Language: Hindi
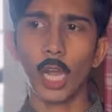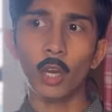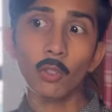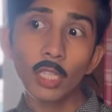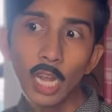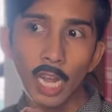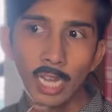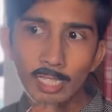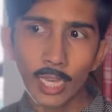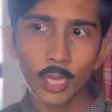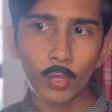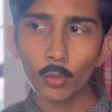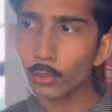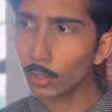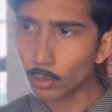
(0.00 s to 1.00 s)
और खाना
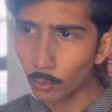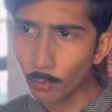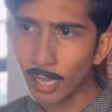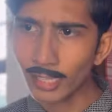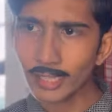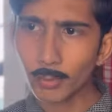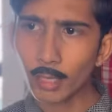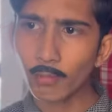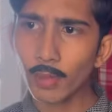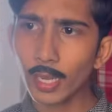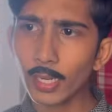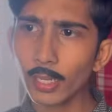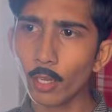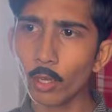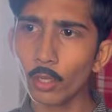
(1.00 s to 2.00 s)
वो तो तुम माँ से बनवा
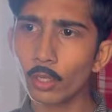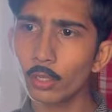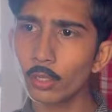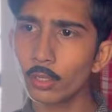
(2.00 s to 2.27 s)
रही हो